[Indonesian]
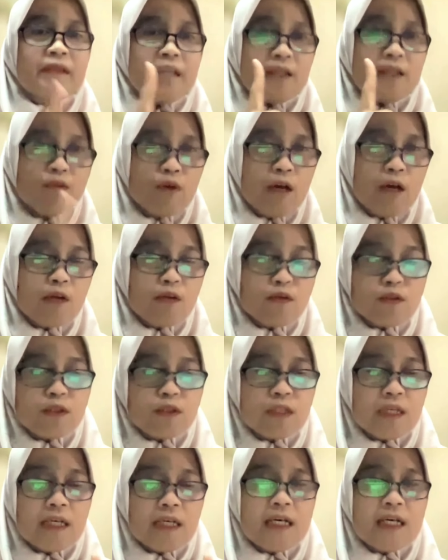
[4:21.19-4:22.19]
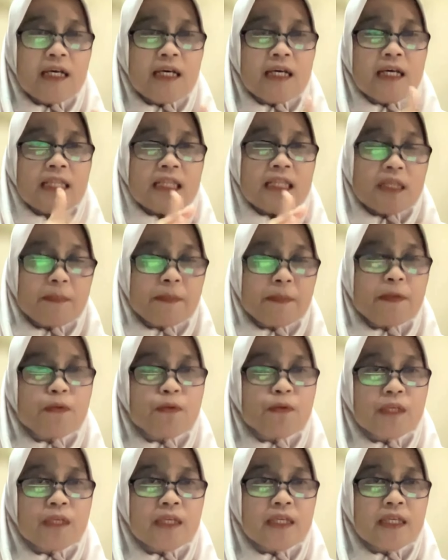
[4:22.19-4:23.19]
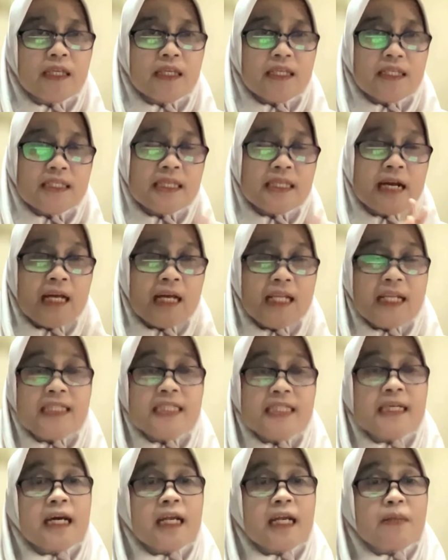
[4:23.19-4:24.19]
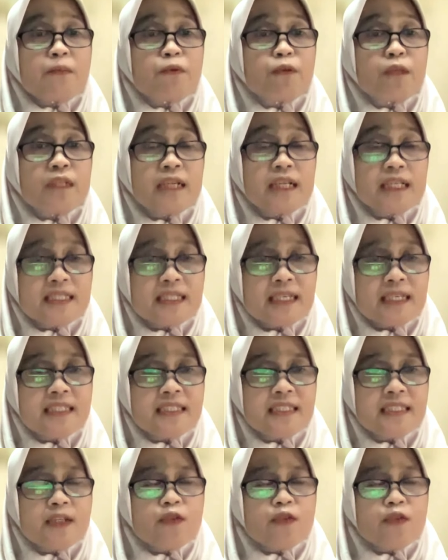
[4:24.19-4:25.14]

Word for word: Itu harus uh, terpenuhi, jangan hanya karbohidrat saja.